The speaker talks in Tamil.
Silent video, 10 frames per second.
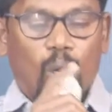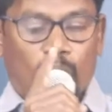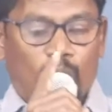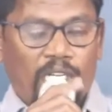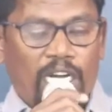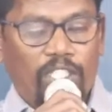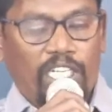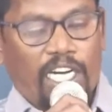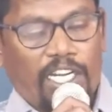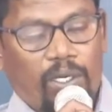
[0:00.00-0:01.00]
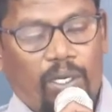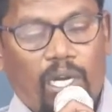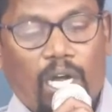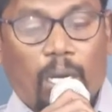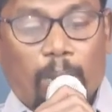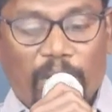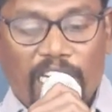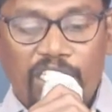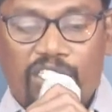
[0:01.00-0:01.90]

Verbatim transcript: மூன்றாவது காரியம் பலி